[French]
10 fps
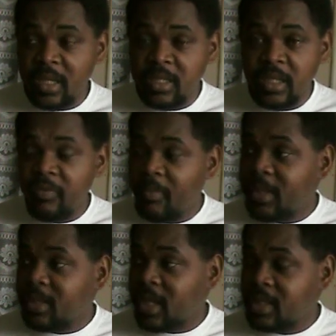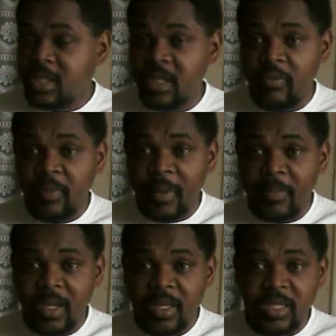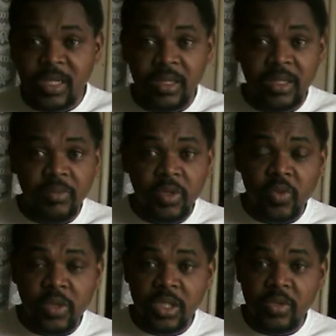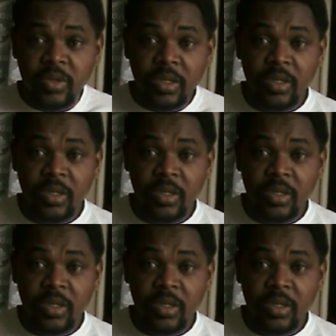Je ne fais pas taxé, je ne fais pas payer ni centime, ni quoi que ce soit.